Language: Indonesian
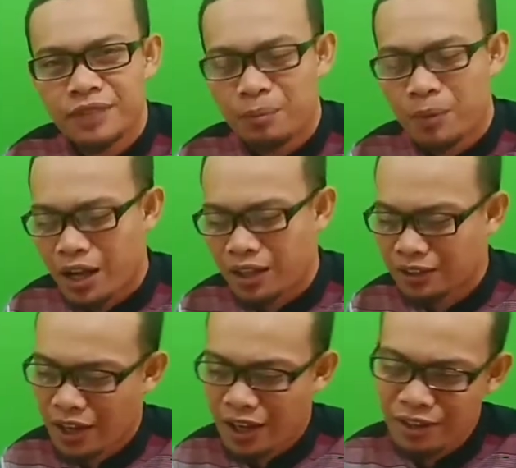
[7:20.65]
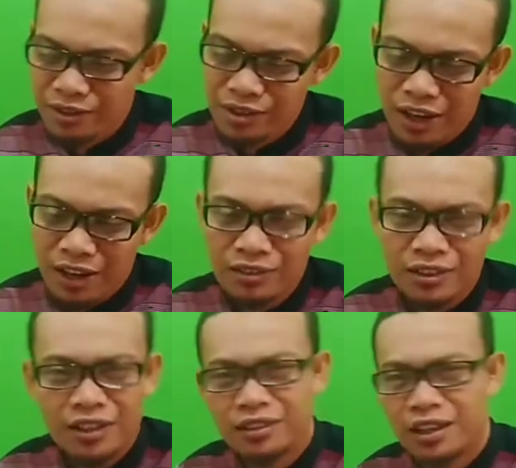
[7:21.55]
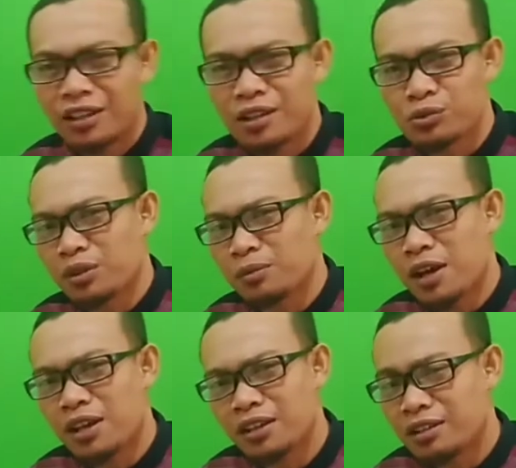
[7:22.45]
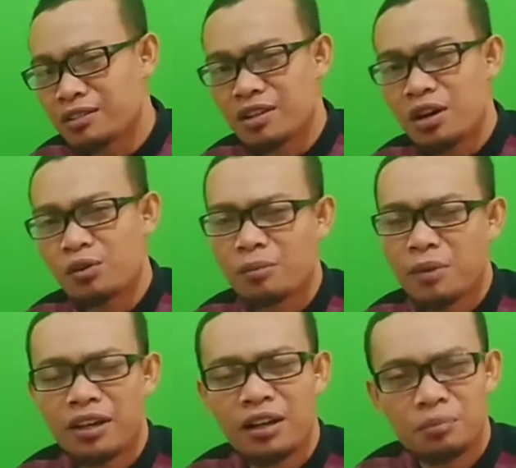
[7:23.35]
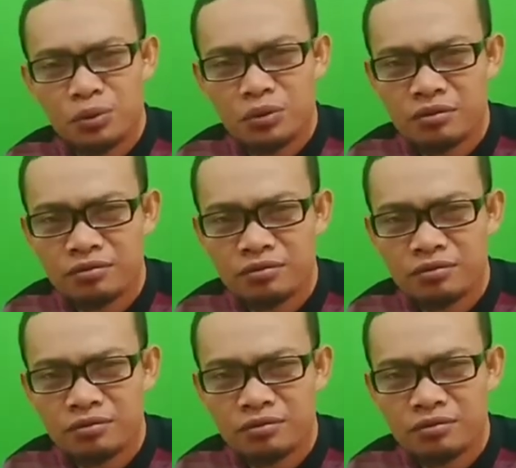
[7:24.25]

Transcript: apakah entahkah dari Jakarta, entahkah dari Surabaya, dari Jawa, manapun.